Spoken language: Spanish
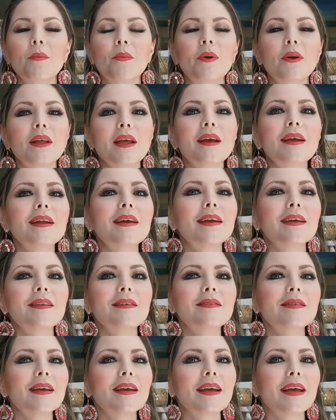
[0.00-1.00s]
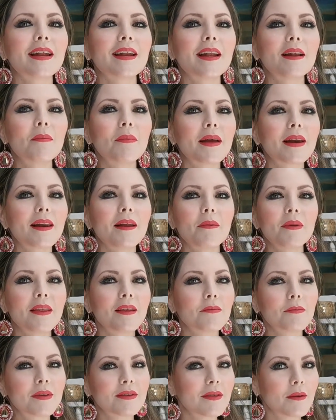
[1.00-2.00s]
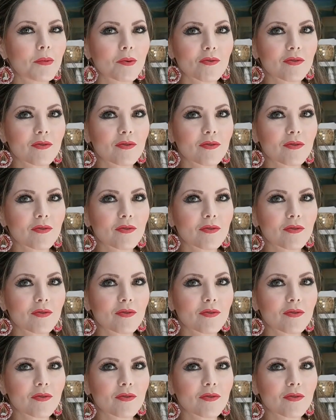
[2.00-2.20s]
¿Por qué creen que dicen que en el mar la vida es más